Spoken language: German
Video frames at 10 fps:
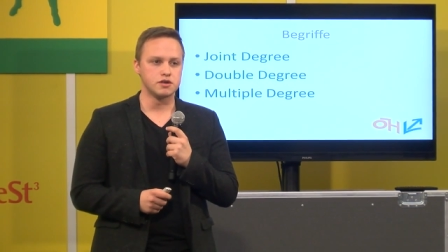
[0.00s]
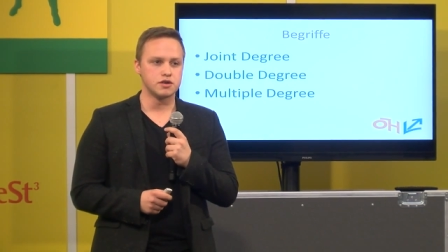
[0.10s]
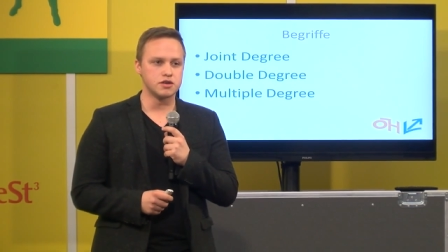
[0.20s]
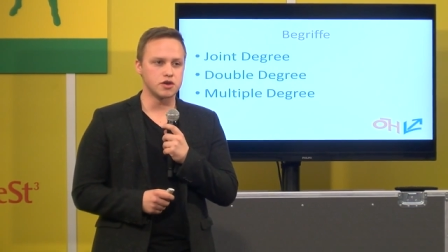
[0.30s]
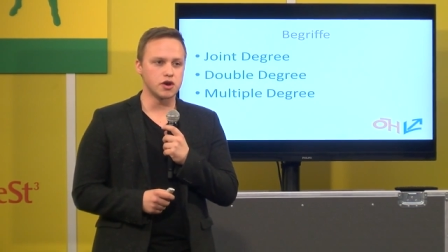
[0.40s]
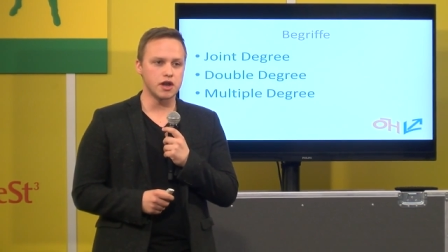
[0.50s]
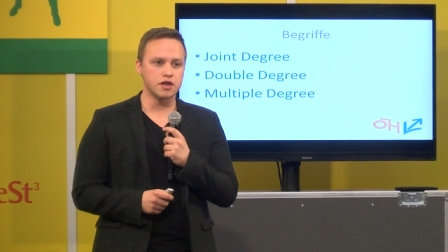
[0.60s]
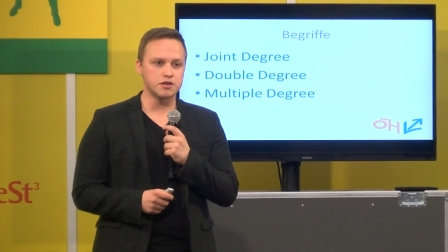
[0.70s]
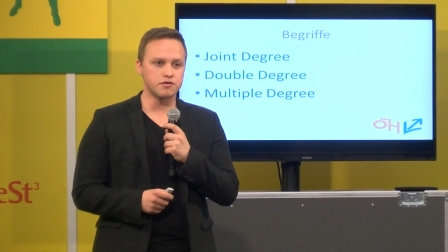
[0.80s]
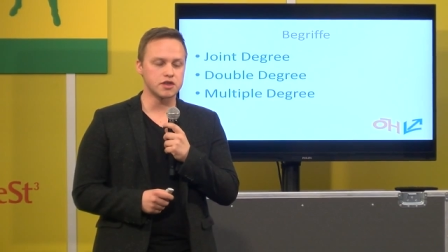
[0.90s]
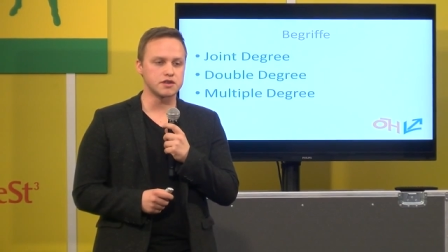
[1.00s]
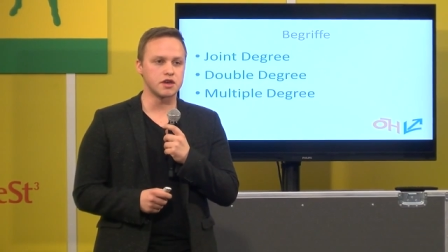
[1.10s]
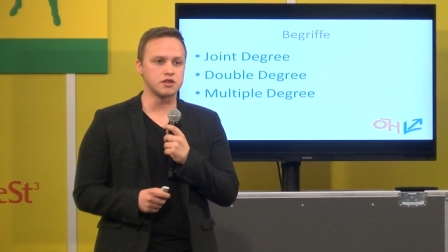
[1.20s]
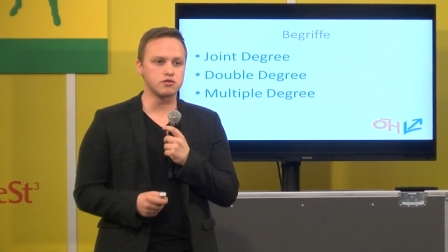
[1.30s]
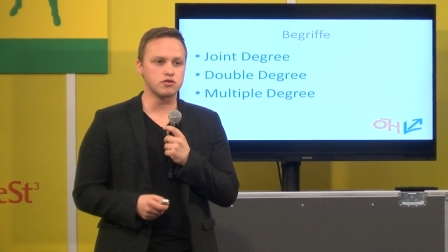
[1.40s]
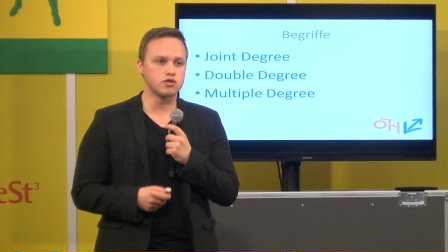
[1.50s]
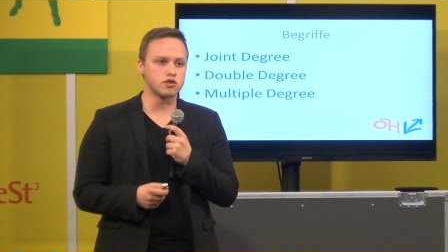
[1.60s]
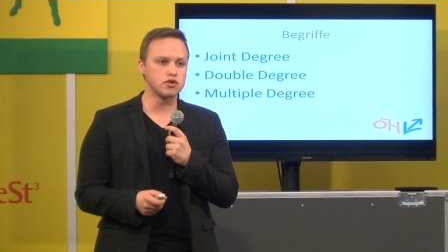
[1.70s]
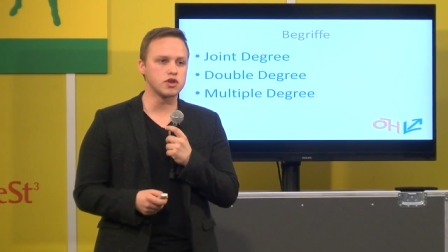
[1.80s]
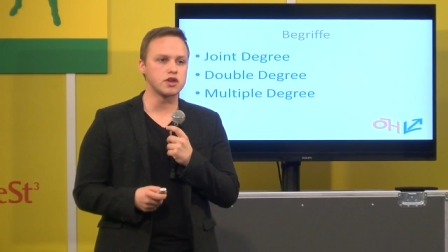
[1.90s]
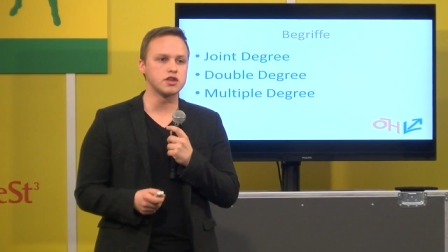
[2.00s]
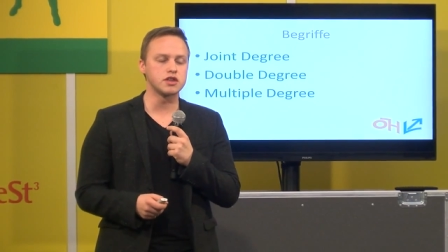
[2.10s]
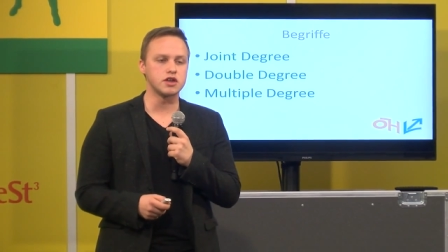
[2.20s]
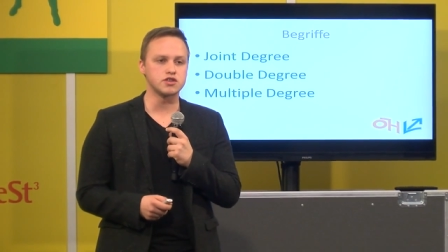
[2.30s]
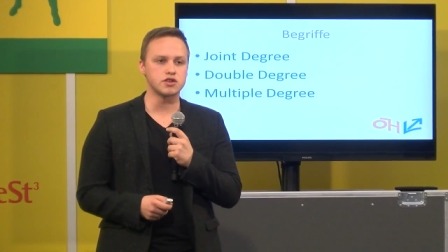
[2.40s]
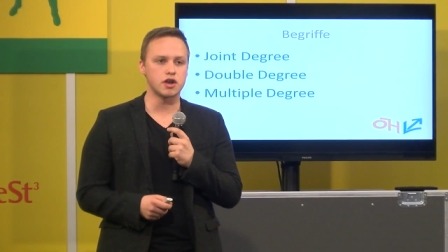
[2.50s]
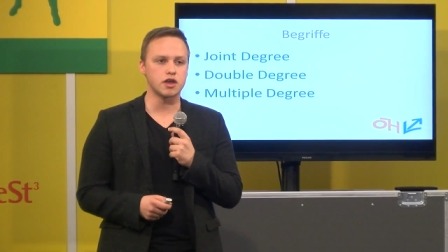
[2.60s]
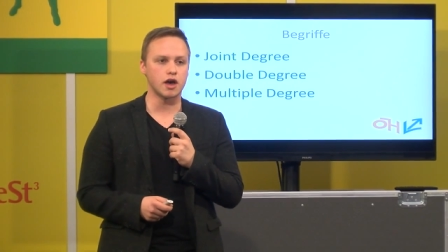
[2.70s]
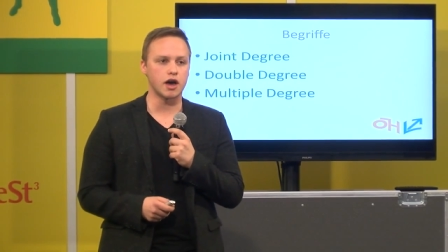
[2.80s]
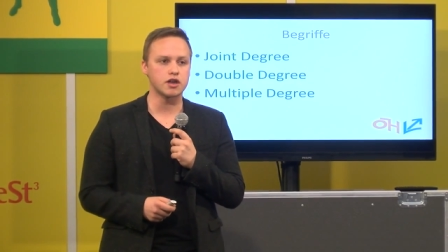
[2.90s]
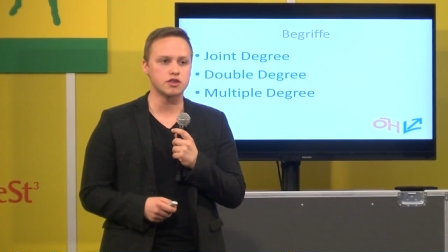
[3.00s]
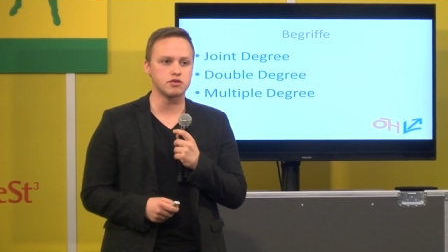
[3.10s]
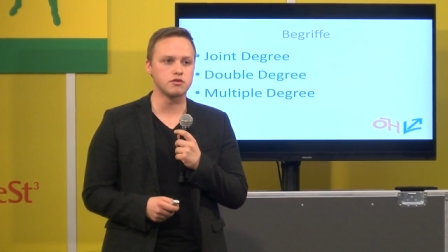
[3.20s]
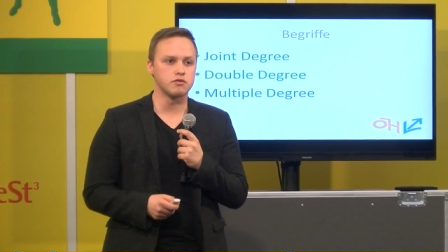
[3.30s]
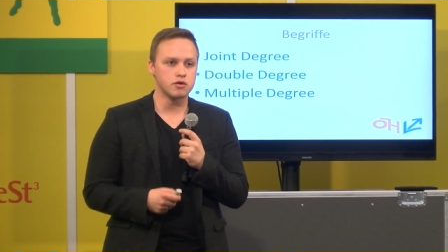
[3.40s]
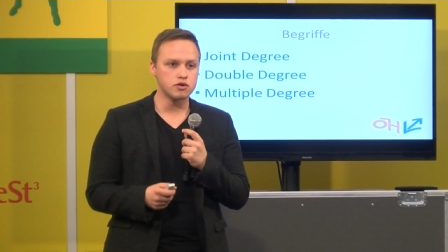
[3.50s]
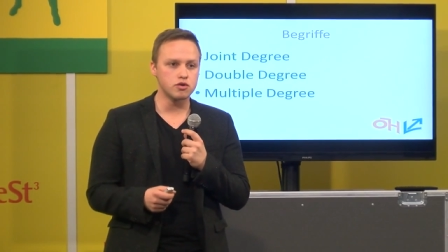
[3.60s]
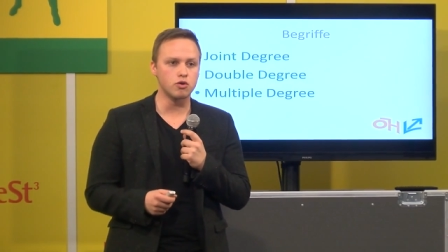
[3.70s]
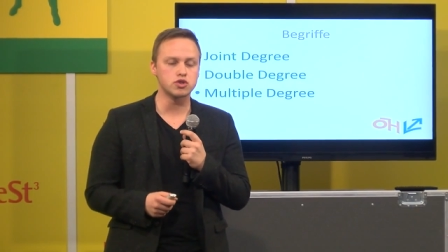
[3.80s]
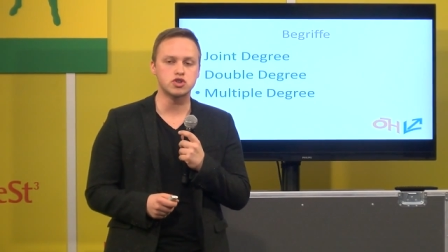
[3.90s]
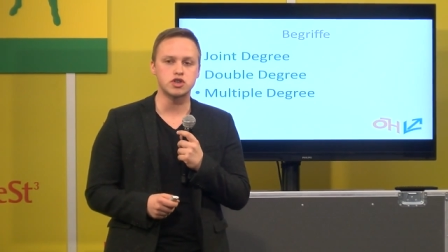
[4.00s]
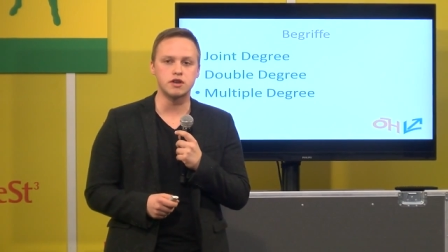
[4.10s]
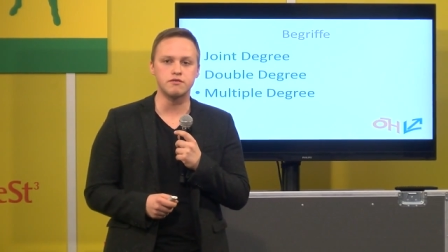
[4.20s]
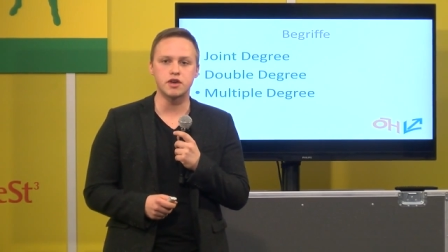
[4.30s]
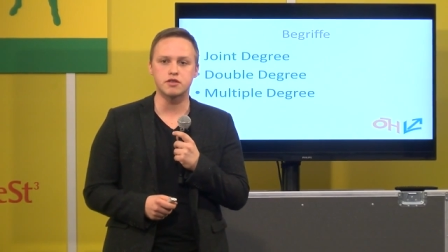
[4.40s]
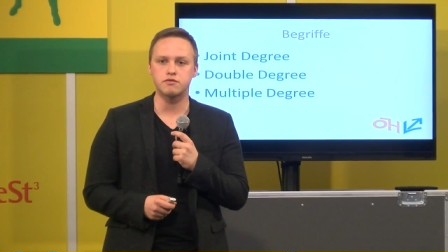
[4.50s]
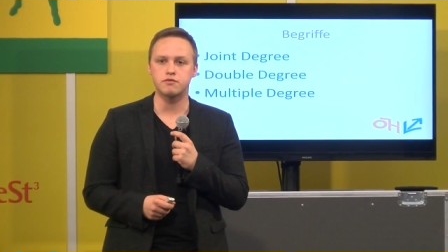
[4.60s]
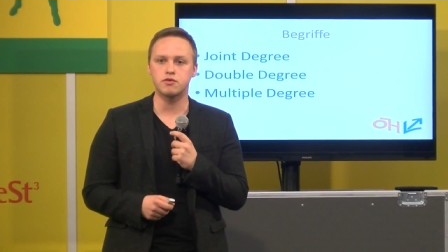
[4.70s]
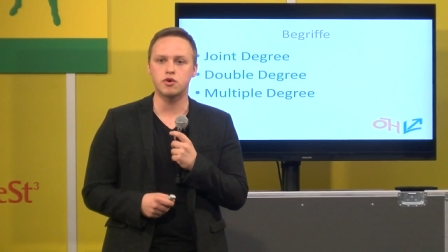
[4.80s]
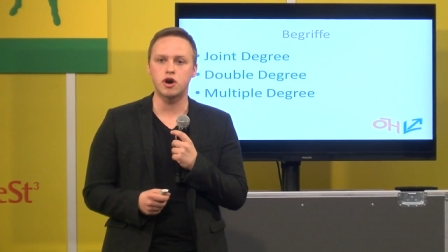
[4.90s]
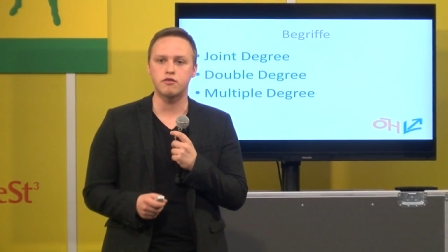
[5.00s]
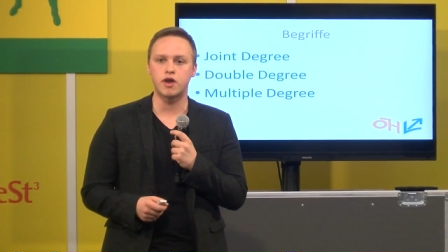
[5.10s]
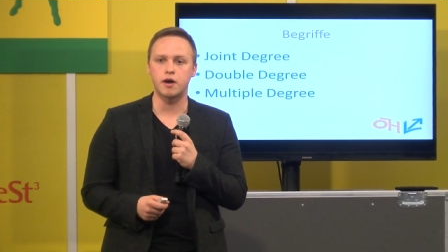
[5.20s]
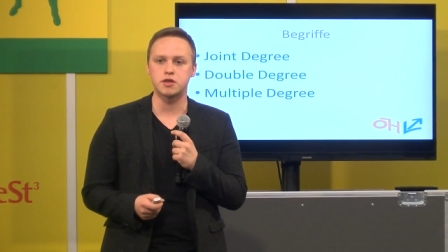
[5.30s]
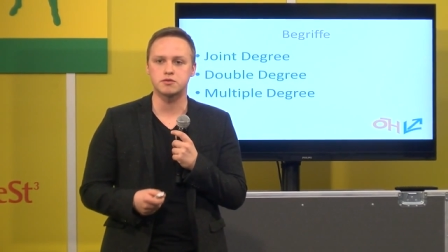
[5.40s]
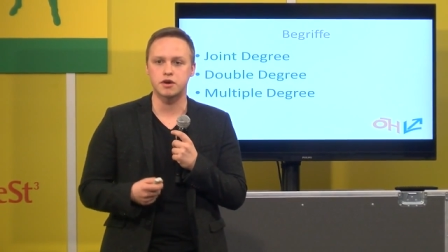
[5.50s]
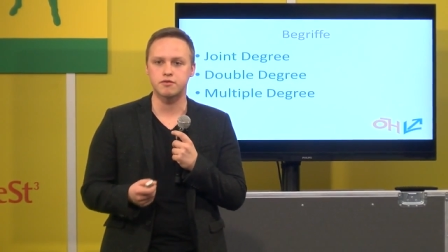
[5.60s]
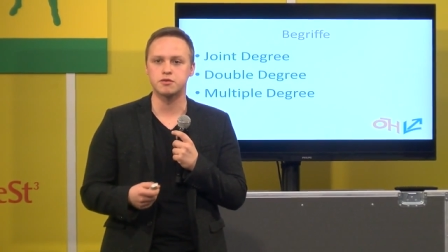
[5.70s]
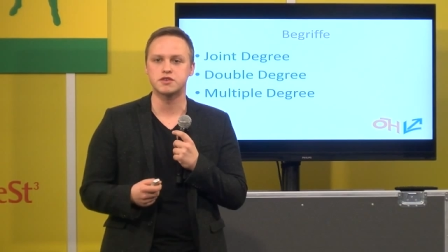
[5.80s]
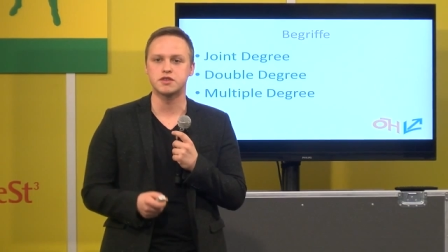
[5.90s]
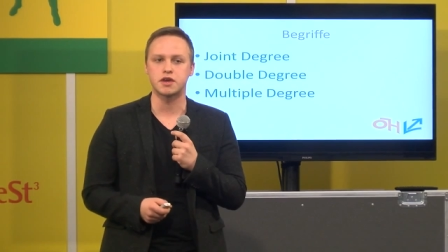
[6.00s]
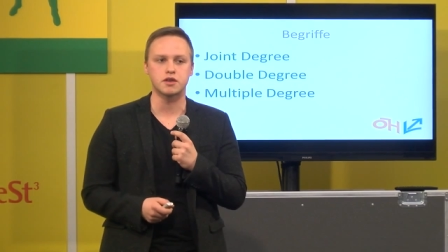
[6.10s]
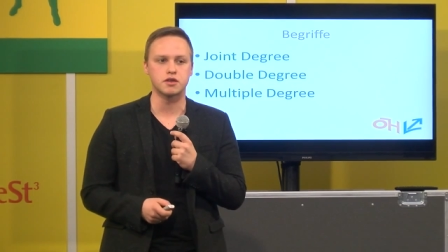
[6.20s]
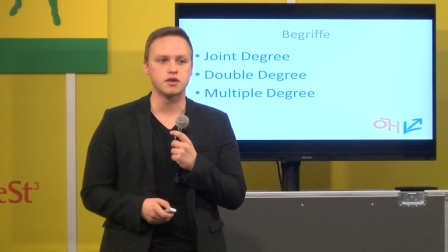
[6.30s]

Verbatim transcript: Ist auch relativ interessant und hat natürlich einen internationalen Charakter und einen großen Stellenwert noch auf dem Arbeitsmarkt, wenn man sich denkt,